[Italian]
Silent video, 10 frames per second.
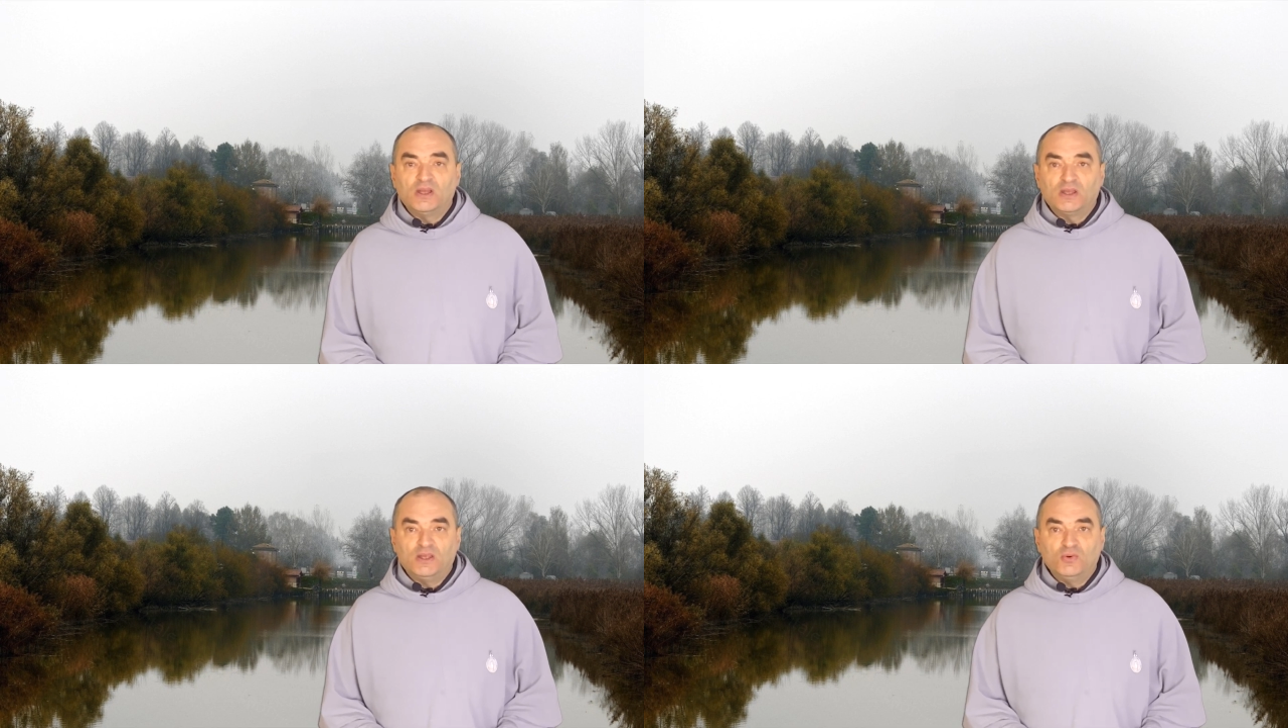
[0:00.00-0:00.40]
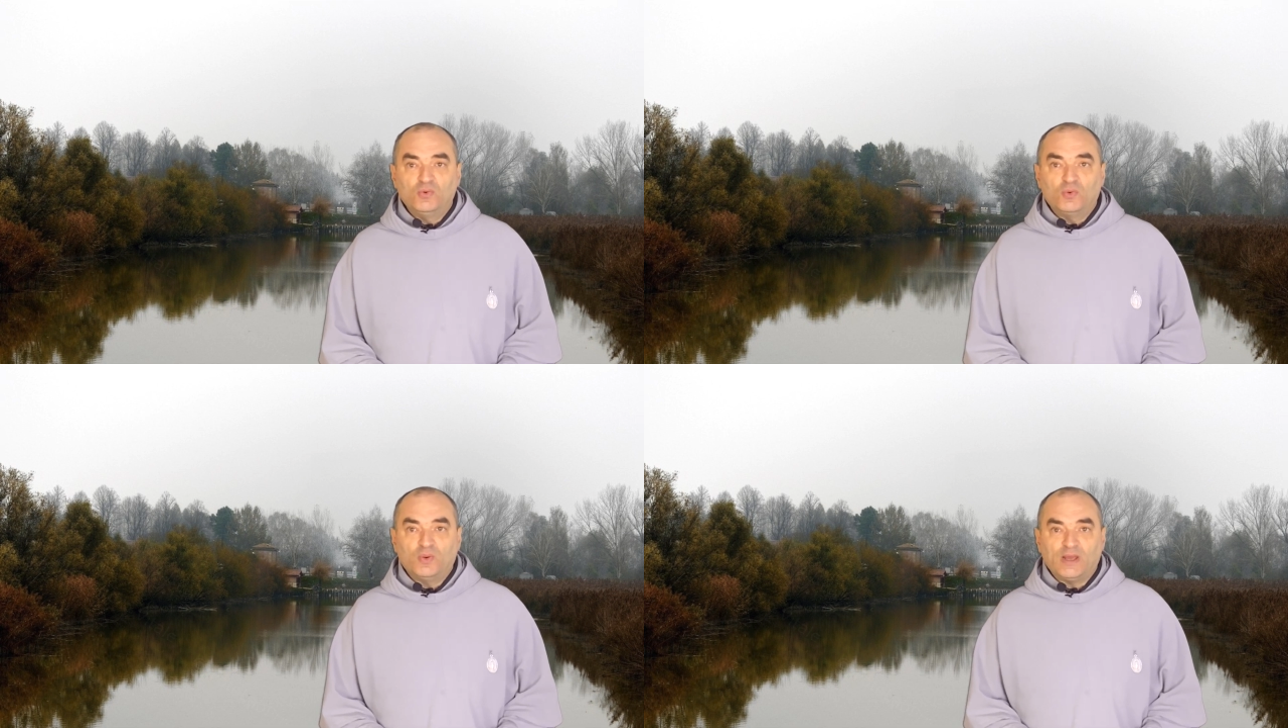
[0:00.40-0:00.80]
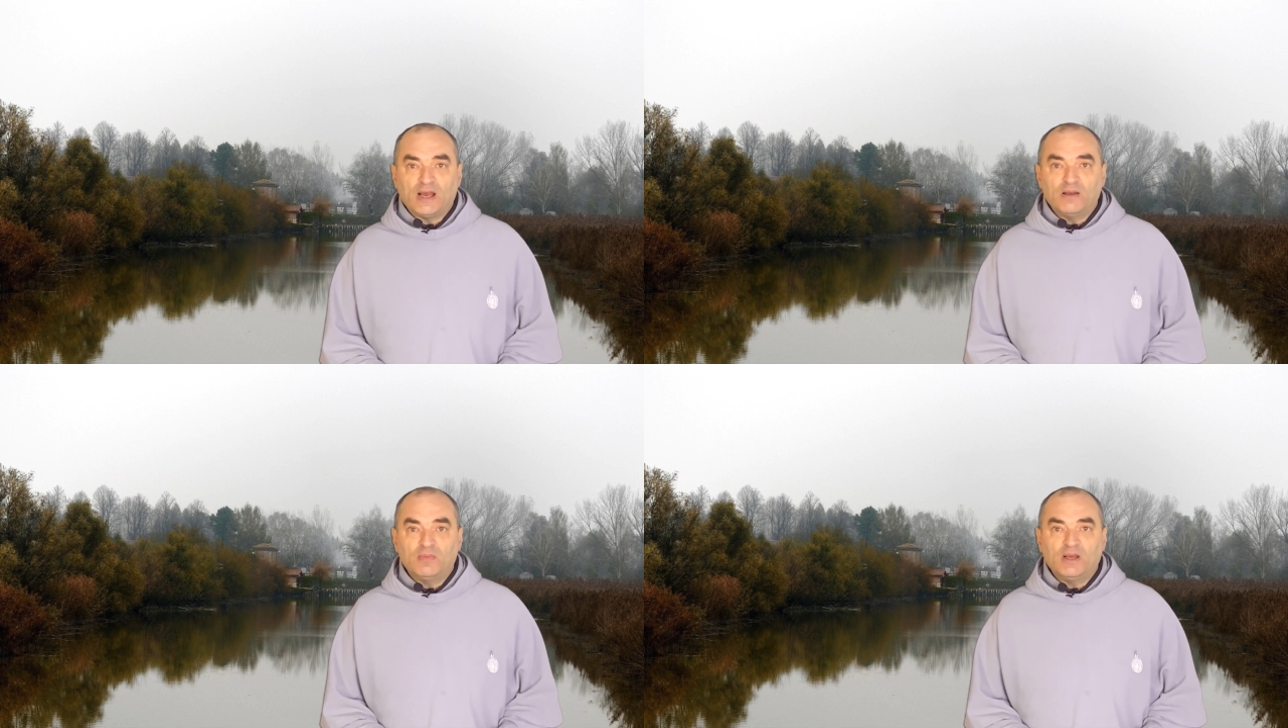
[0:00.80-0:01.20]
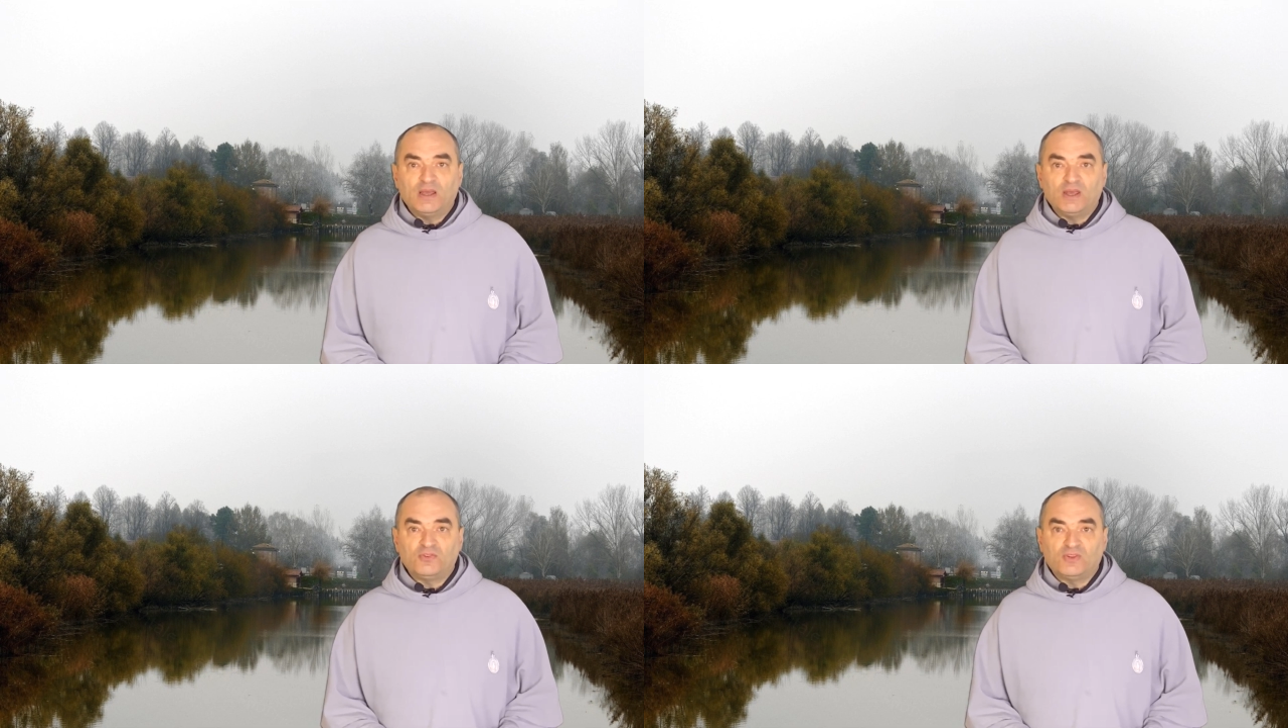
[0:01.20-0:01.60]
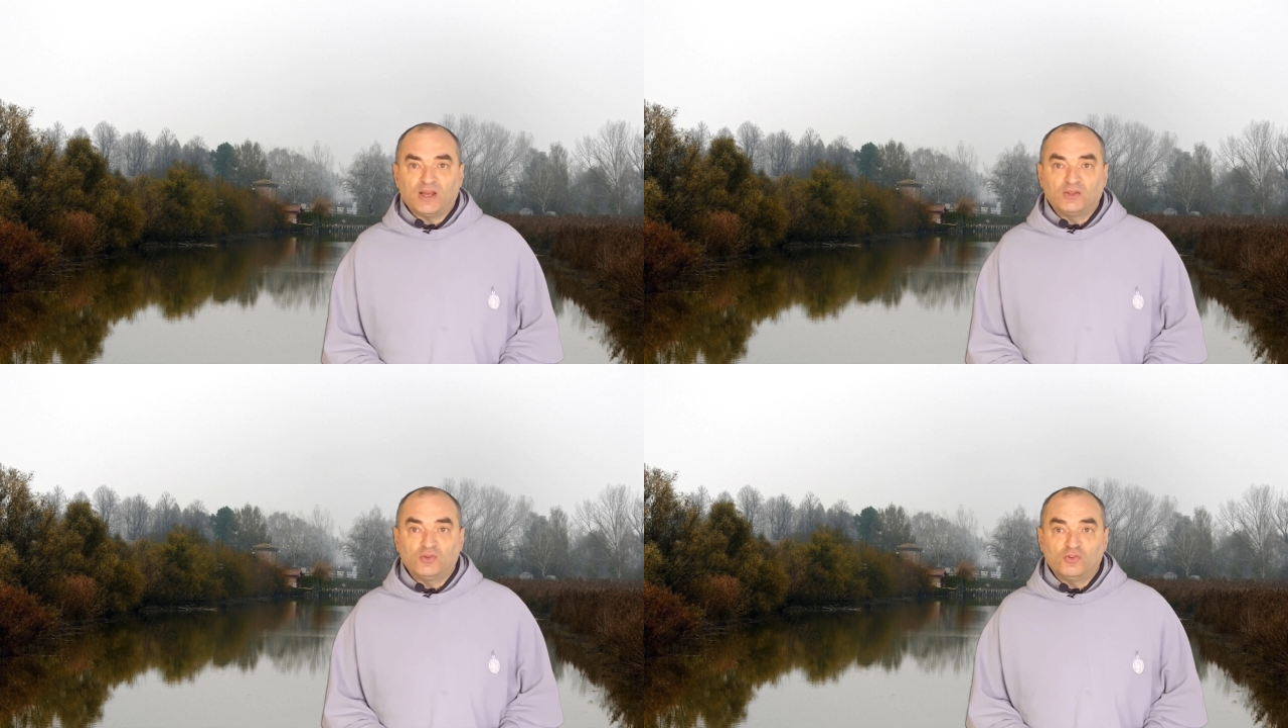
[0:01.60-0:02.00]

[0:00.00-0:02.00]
Chiunque ama è stato